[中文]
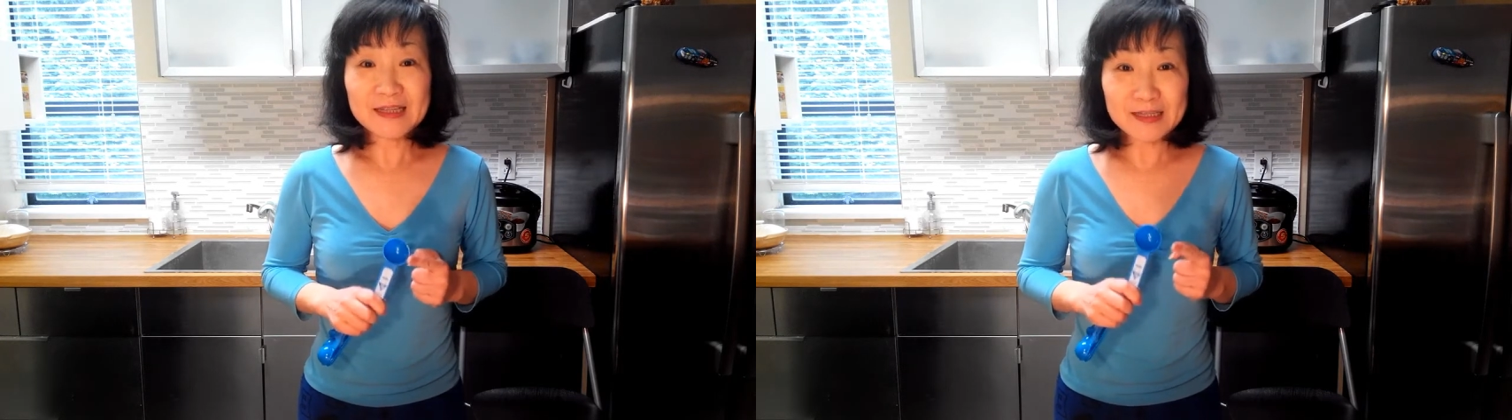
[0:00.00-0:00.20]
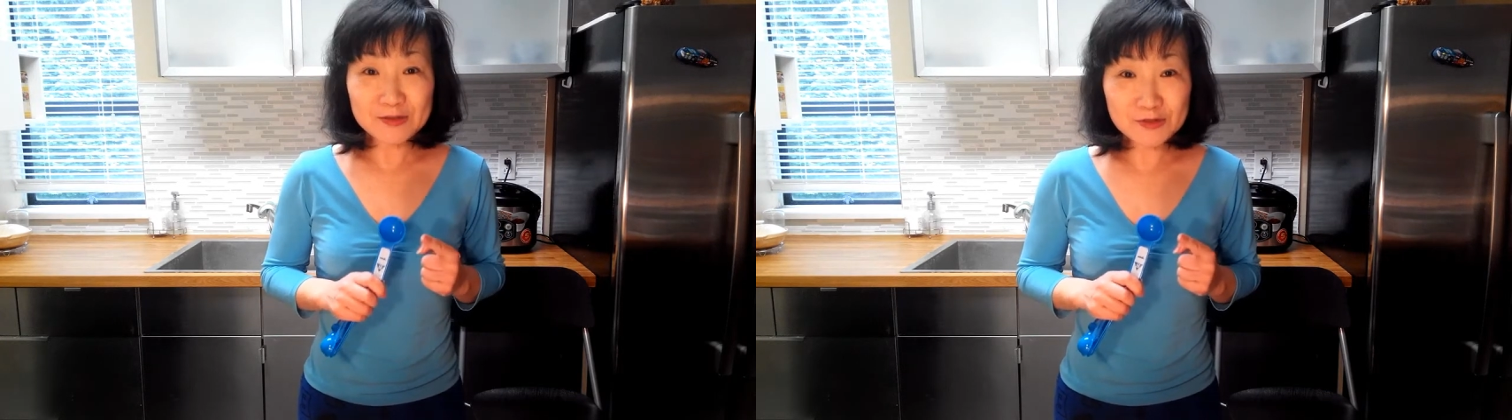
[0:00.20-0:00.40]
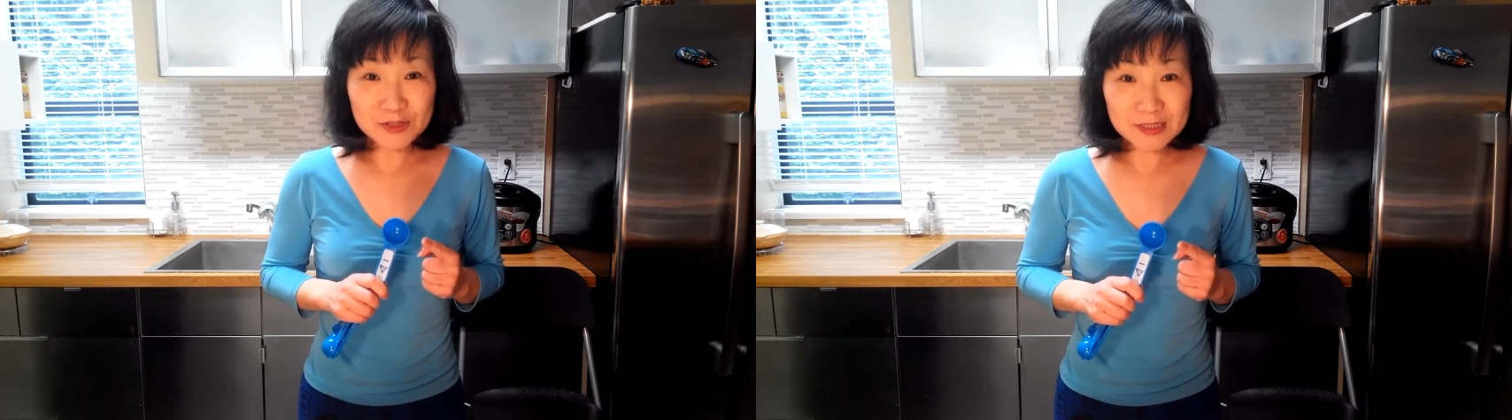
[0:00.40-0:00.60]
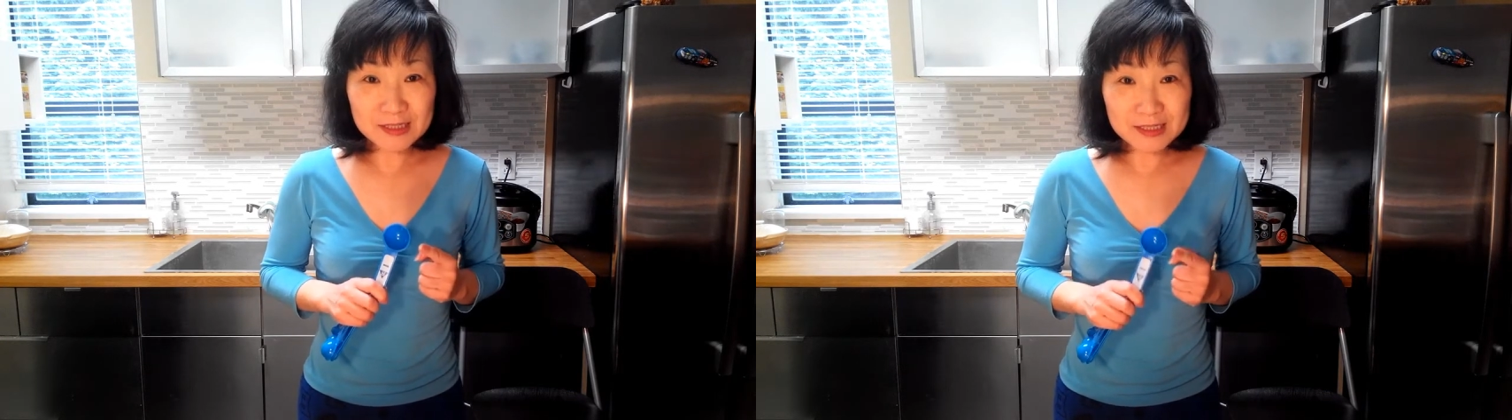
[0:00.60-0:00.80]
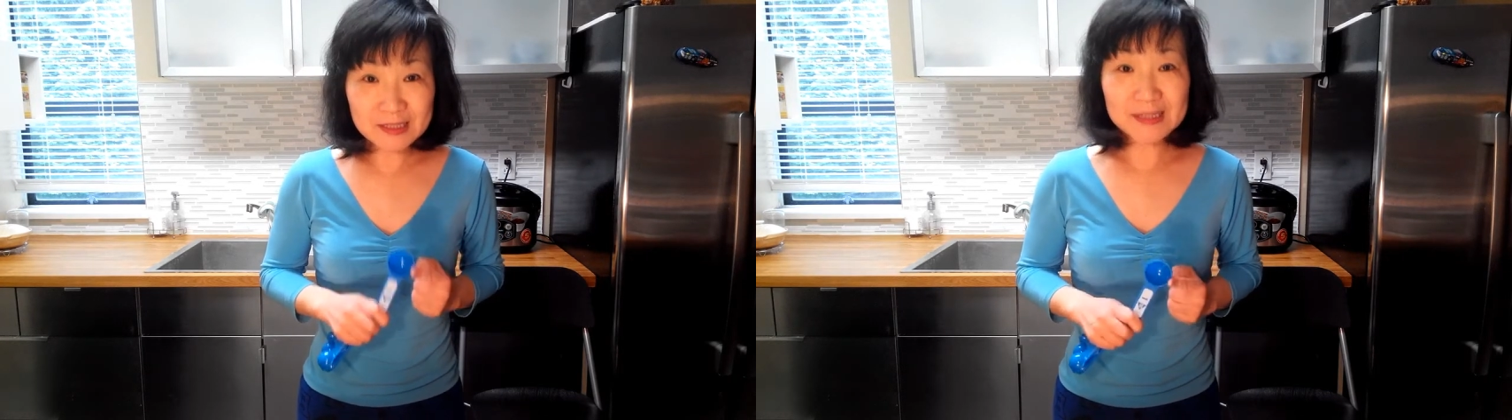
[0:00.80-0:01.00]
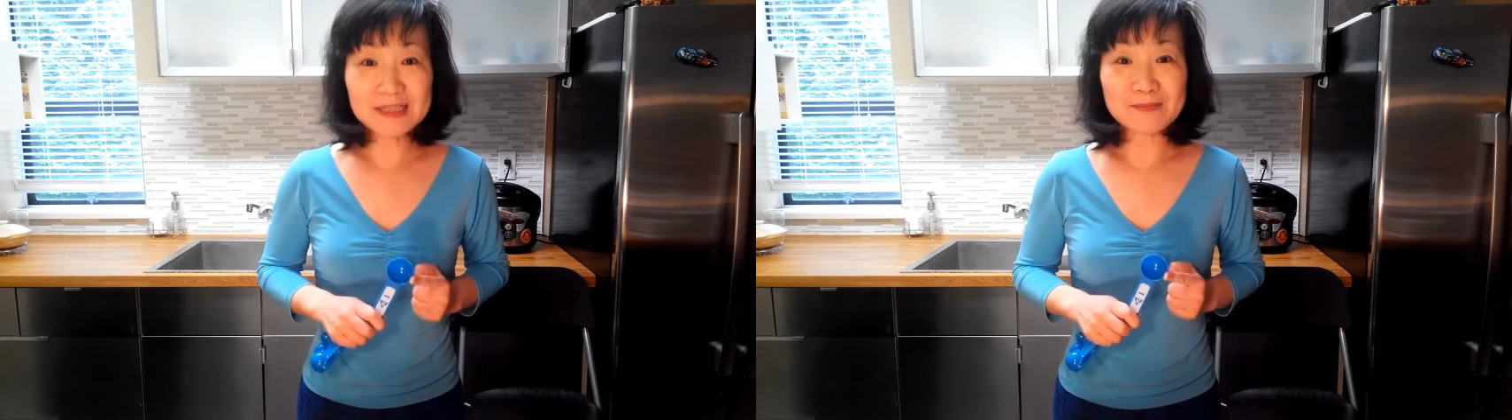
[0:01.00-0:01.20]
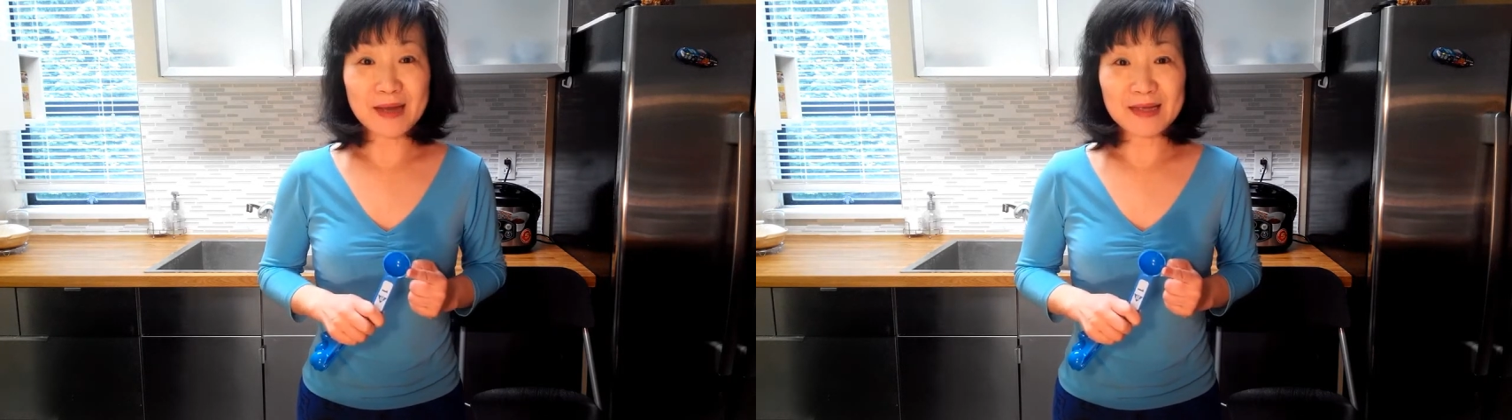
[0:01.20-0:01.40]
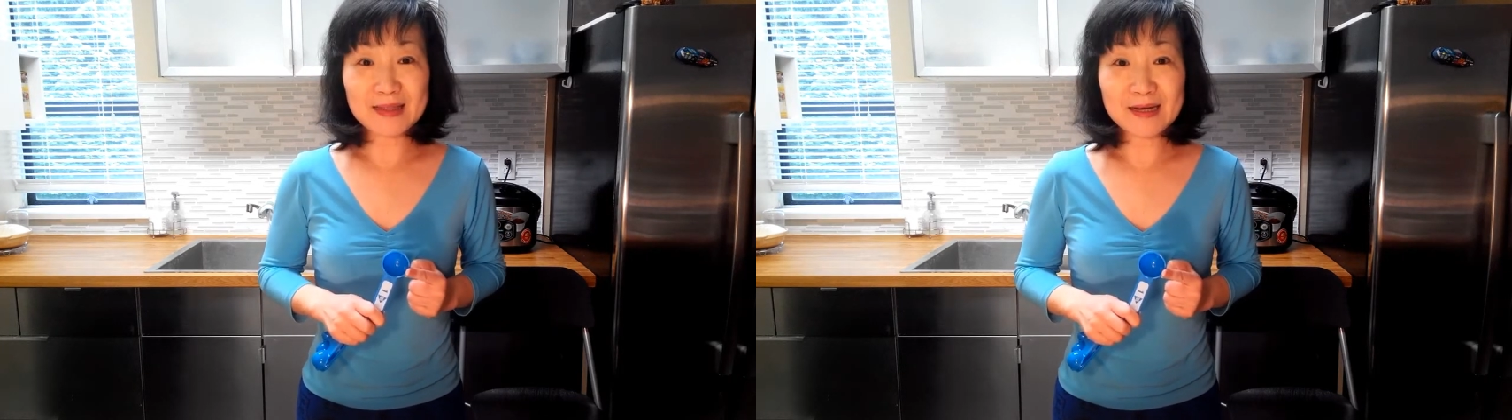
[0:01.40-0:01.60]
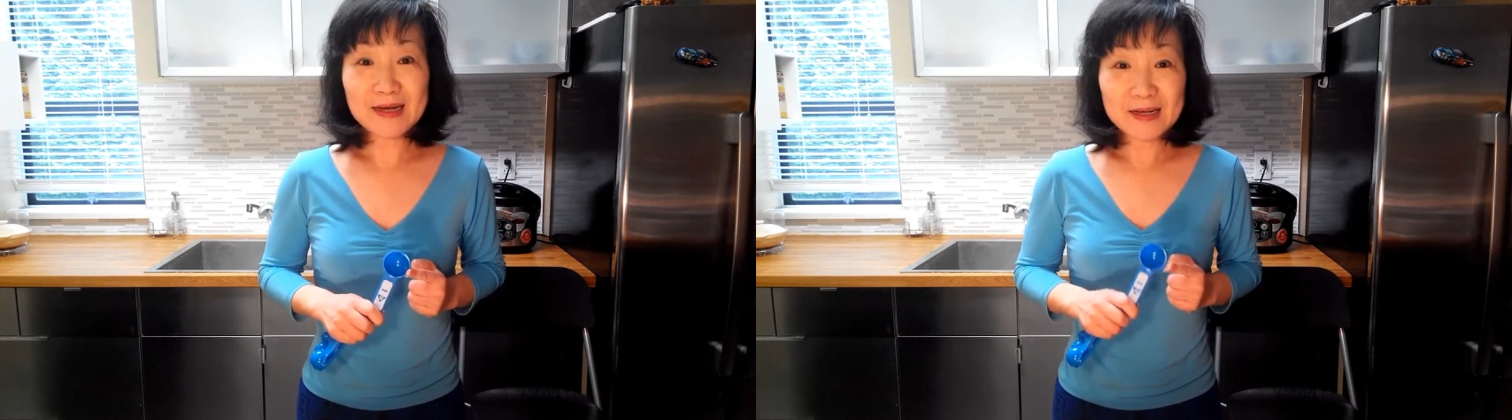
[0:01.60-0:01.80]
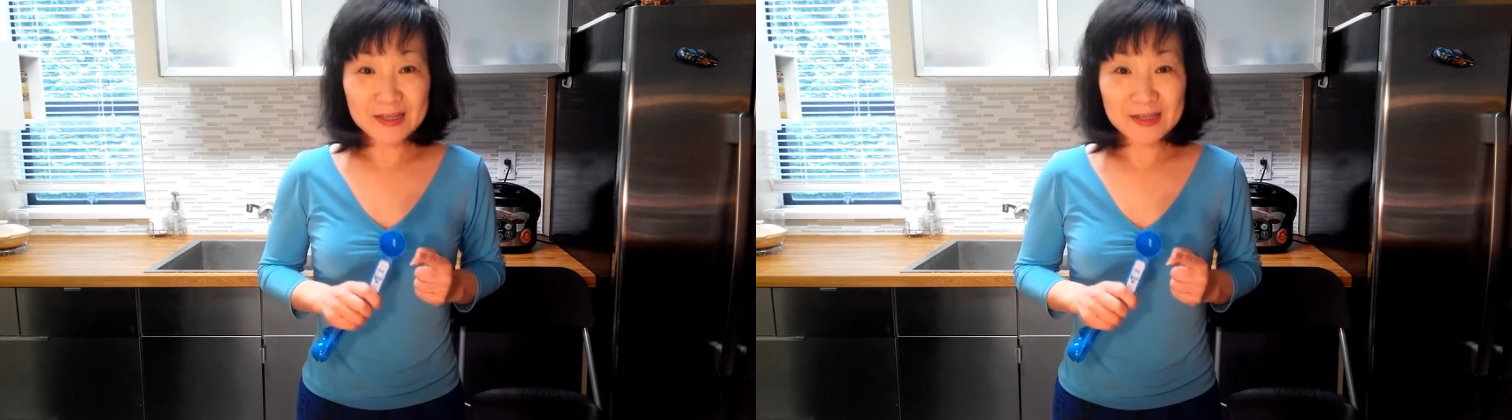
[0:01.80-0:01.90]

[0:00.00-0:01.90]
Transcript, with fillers: 你就是这次买的